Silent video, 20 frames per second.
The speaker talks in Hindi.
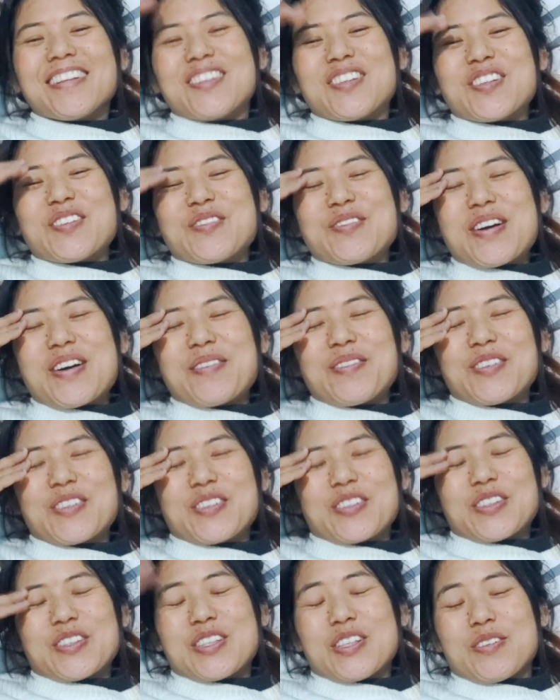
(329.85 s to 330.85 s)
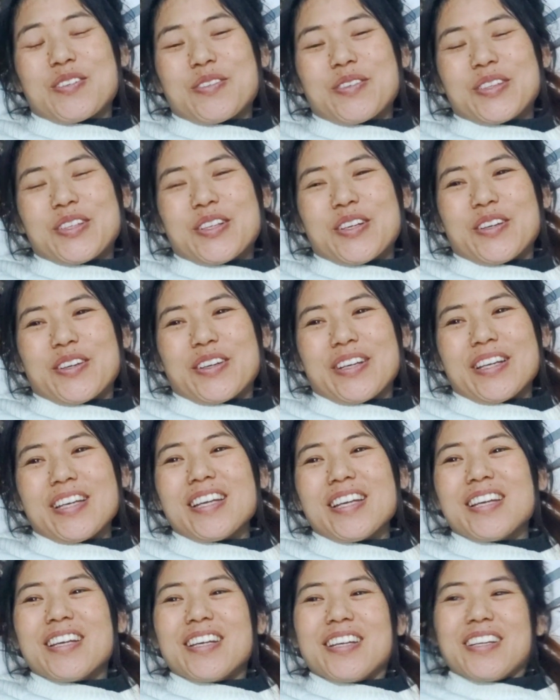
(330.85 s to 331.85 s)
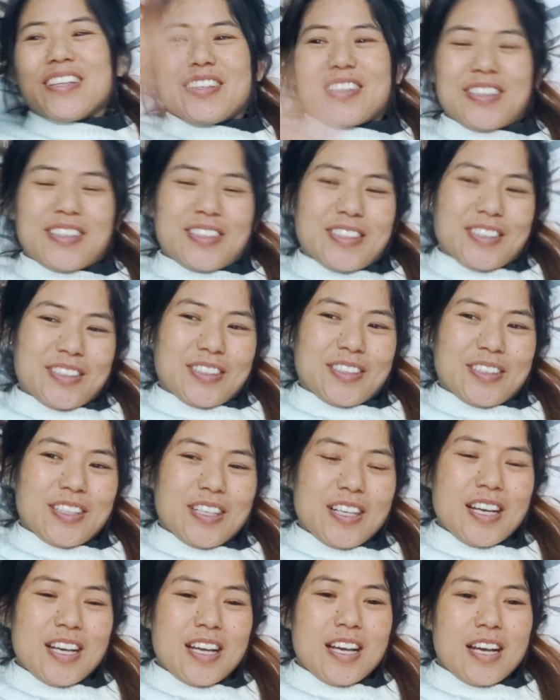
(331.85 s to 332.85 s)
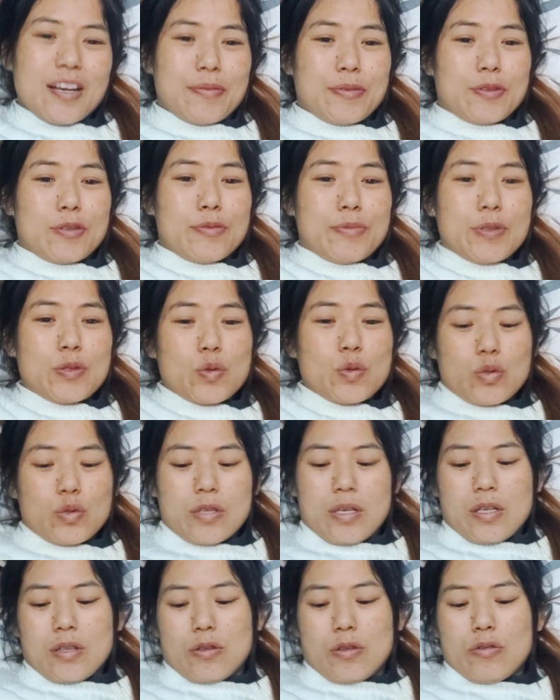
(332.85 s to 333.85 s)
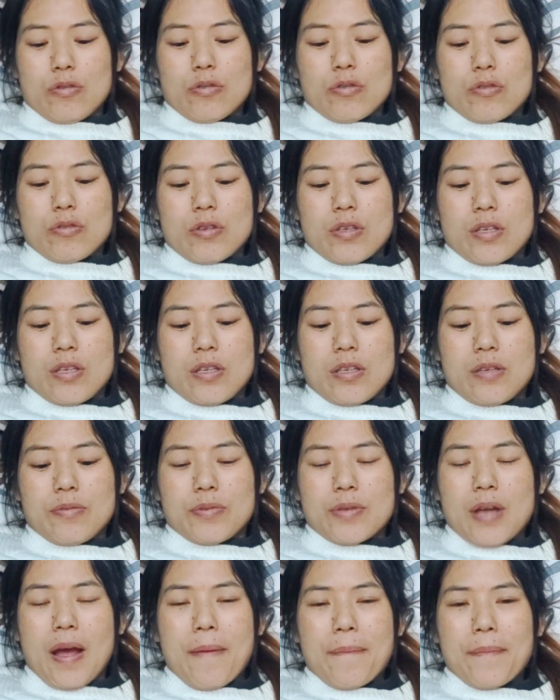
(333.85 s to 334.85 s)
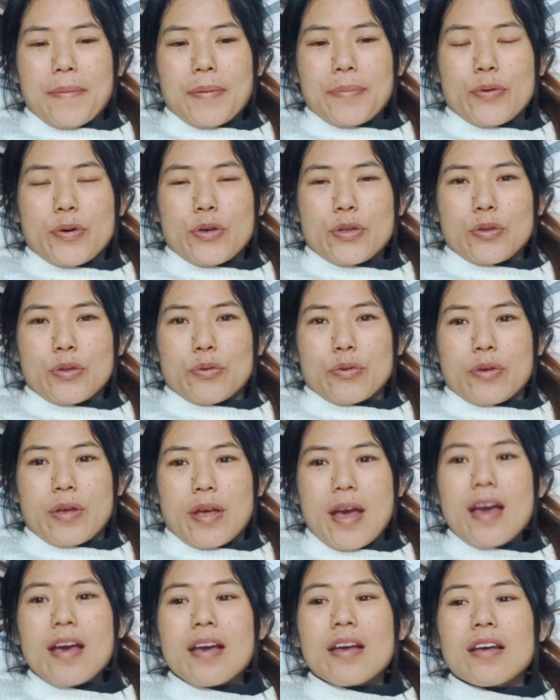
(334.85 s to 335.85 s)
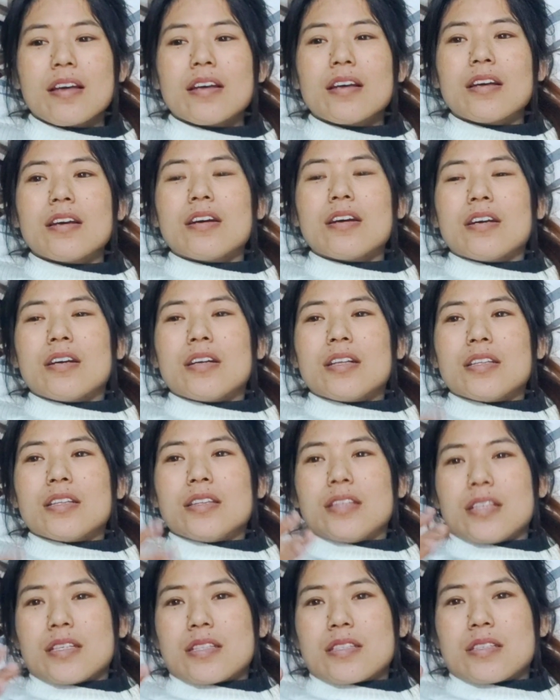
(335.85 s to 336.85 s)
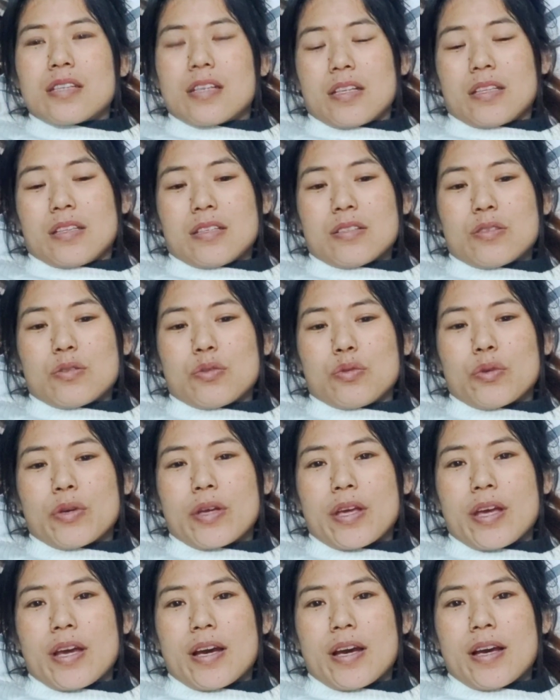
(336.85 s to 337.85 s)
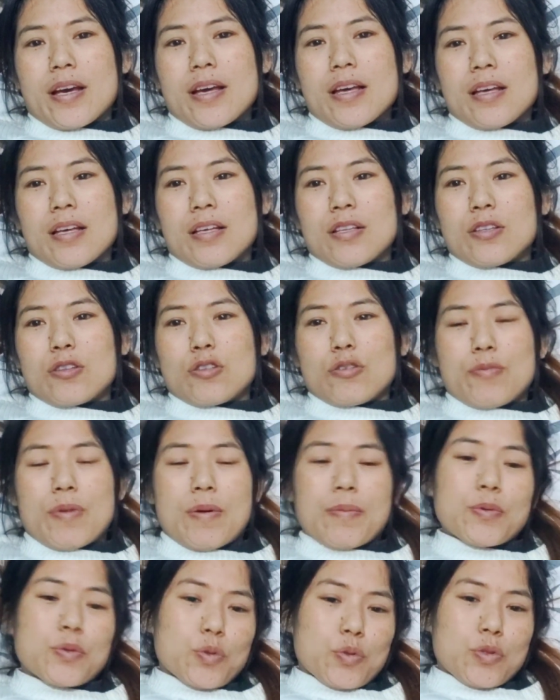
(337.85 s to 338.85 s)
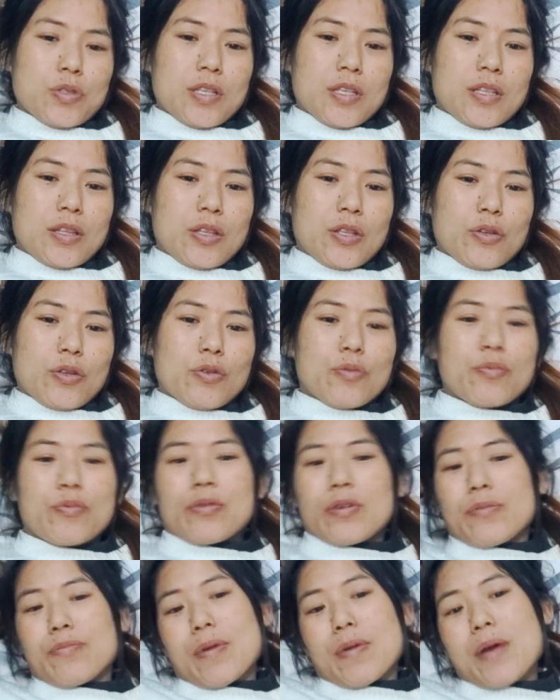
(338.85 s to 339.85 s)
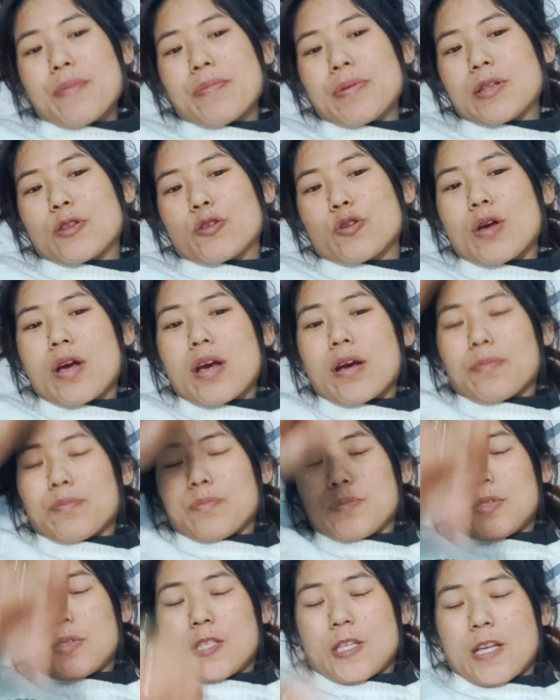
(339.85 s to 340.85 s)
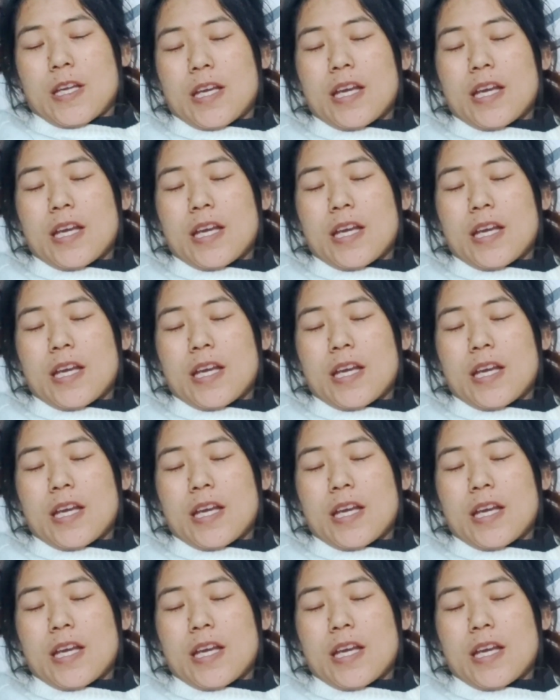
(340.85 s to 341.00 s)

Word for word: तो मैं आप लोग को तभी बताऊंगी तो अभी तो मैं सो जाती हूँ क्योंकि टाइम भी बहुत हो गया है दस साढ़े दस हो गया है तो मैं अब सो जाती हूँ फिर मैं मिलती हूँ आपसे